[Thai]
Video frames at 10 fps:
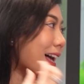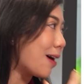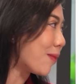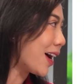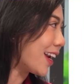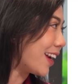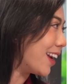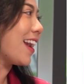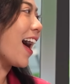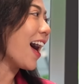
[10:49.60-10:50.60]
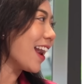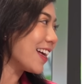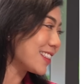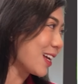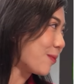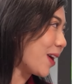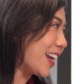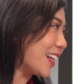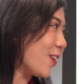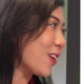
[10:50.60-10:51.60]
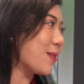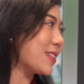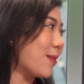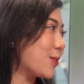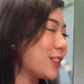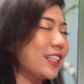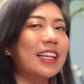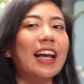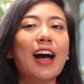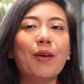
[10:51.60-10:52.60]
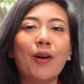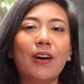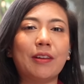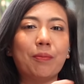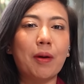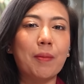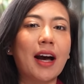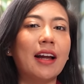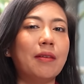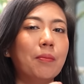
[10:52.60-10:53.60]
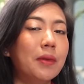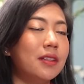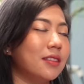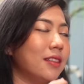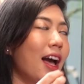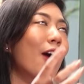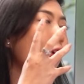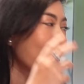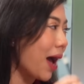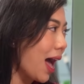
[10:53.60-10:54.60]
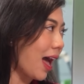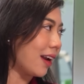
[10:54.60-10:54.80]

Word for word: สามพัน ล้านละ สามพัน เท่ากับ สามจุดสี่เก้า ผ่อนประมาณ หนึ่งหมื่นห้าพัน บา